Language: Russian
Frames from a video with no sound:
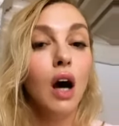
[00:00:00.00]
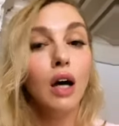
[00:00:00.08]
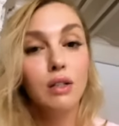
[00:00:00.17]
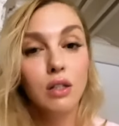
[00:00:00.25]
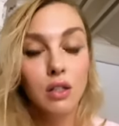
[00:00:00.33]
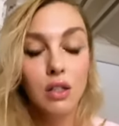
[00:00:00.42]

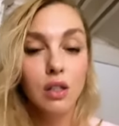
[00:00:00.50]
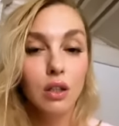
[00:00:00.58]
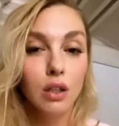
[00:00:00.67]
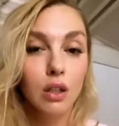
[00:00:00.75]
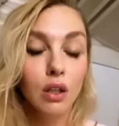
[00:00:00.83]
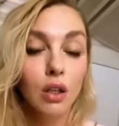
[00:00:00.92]
От
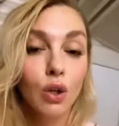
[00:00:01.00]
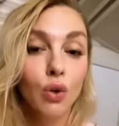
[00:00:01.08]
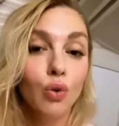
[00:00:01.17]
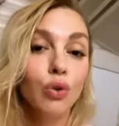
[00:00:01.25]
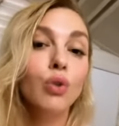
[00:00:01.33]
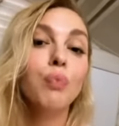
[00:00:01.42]
стирки
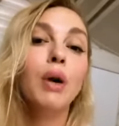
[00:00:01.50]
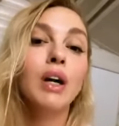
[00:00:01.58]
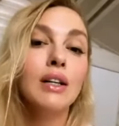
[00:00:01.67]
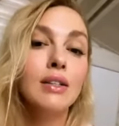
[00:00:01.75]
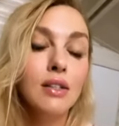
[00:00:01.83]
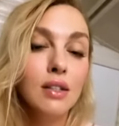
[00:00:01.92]
у нее
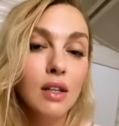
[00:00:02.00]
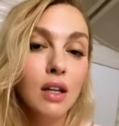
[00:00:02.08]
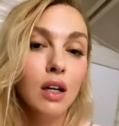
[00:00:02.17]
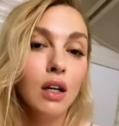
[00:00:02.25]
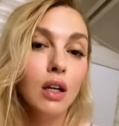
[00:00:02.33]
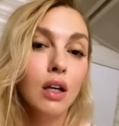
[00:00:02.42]

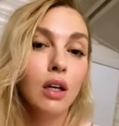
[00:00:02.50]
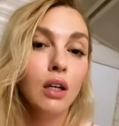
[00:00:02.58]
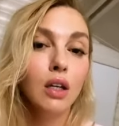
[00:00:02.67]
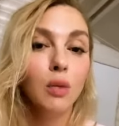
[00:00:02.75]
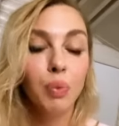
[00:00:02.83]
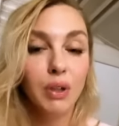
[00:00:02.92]
покраснели
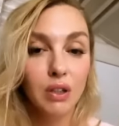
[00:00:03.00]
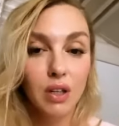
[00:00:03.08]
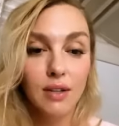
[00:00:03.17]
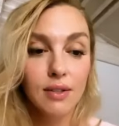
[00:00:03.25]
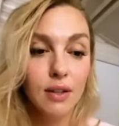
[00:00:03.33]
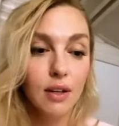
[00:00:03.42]
и
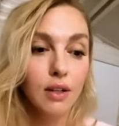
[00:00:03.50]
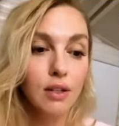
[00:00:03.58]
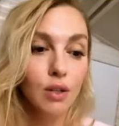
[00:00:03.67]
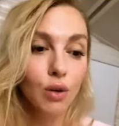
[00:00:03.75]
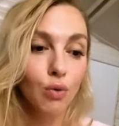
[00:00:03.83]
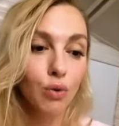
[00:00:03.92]

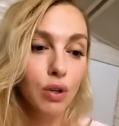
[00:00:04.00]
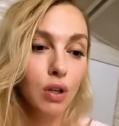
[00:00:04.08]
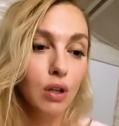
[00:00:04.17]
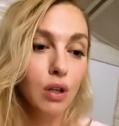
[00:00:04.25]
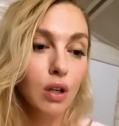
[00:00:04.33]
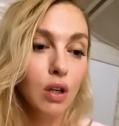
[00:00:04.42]
потрескались
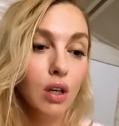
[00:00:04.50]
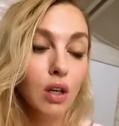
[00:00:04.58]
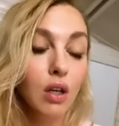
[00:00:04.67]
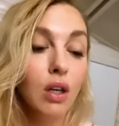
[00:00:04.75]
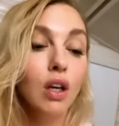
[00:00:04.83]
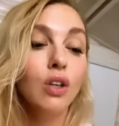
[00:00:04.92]
руки.
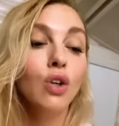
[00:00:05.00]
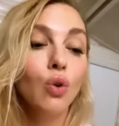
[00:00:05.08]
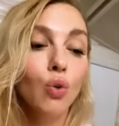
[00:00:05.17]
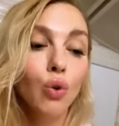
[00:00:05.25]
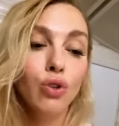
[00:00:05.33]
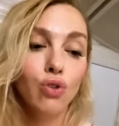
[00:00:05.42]
И они
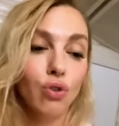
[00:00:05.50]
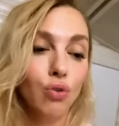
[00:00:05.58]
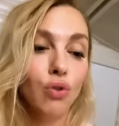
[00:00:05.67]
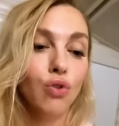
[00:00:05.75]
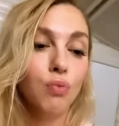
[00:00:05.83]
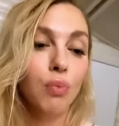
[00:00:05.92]

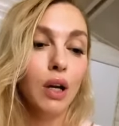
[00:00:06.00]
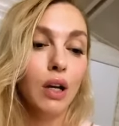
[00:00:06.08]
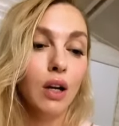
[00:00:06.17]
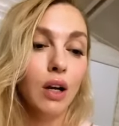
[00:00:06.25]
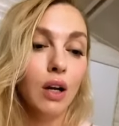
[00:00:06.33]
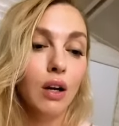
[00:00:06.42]
очень-очень
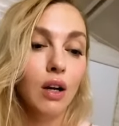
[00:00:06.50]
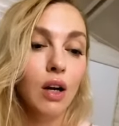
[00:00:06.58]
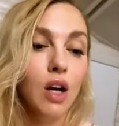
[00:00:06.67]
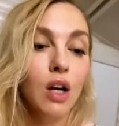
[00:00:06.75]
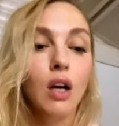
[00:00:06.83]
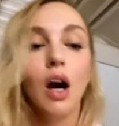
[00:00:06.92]
болели.
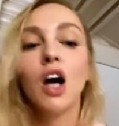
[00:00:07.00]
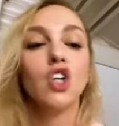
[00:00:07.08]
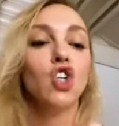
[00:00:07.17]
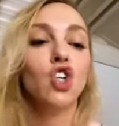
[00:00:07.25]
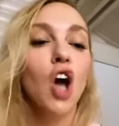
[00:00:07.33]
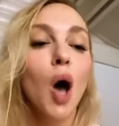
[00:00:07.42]
А
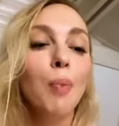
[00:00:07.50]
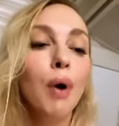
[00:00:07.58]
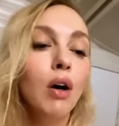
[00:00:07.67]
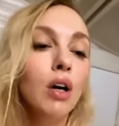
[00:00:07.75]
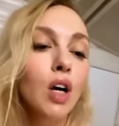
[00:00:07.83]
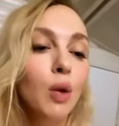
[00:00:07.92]

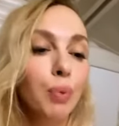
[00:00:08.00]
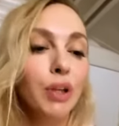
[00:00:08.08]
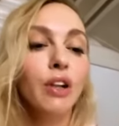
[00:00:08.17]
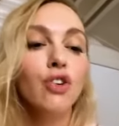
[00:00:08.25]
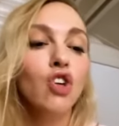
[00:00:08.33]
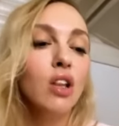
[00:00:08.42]
жаба
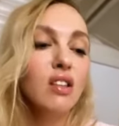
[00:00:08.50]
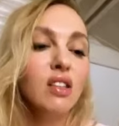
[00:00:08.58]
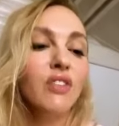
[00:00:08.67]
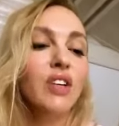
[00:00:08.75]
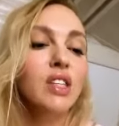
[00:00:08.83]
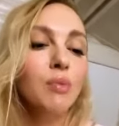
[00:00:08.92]
продолжала
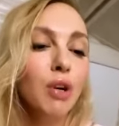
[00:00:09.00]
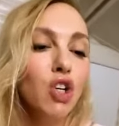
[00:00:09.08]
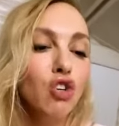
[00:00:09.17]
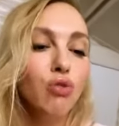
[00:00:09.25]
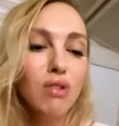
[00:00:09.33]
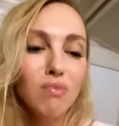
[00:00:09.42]
оставаться
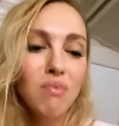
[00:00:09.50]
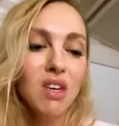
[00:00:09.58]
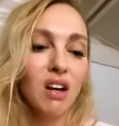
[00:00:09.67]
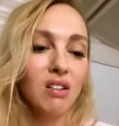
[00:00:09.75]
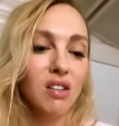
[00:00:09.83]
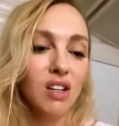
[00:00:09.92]
большой
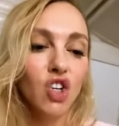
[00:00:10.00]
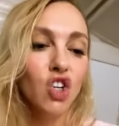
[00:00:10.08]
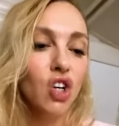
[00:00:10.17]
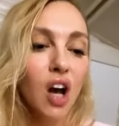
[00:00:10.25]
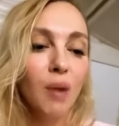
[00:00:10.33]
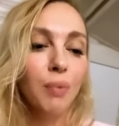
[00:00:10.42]
мерзкой
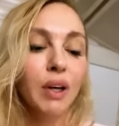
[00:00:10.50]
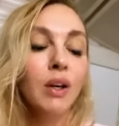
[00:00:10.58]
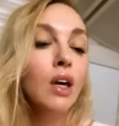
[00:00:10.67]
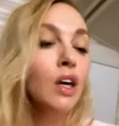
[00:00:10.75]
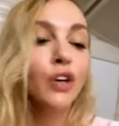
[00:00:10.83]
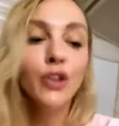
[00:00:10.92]
жабой
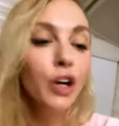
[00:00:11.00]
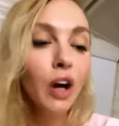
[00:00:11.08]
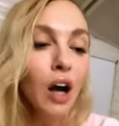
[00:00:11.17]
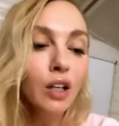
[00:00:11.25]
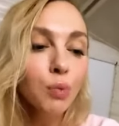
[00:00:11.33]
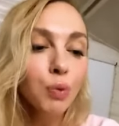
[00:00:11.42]
и
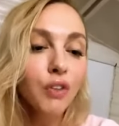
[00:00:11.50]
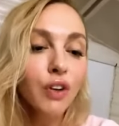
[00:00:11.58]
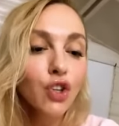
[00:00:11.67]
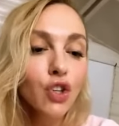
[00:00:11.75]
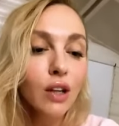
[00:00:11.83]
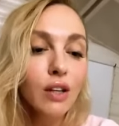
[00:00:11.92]
никак не
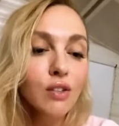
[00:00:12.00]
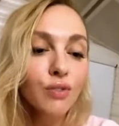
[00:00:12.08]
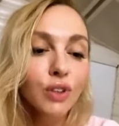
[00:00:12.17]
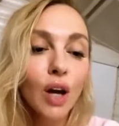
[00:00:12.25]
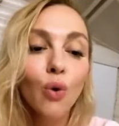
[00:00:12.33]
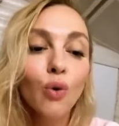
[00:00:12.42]
превращалась
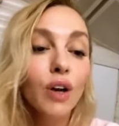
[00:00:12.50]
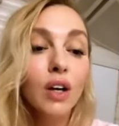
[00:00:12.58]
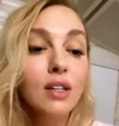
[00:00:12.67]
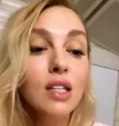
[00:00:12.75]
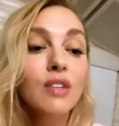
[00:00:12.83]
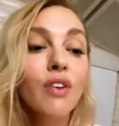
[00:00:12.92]
в такого
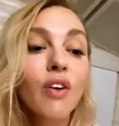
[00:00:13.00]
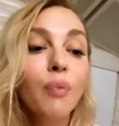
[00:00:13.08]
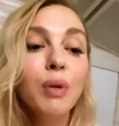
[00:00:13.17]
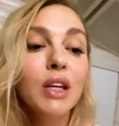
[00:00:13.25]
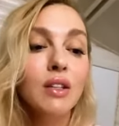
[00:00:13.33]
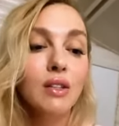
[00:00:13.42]
красивого
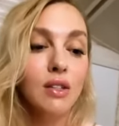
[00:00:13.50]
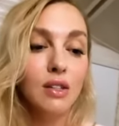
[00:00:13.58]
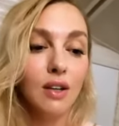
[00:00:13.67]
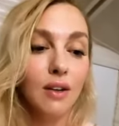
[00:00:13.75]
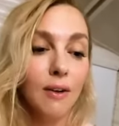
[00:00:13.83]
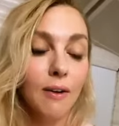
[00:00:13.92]

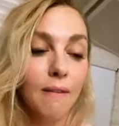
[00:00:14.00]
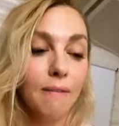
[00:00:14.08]
принца.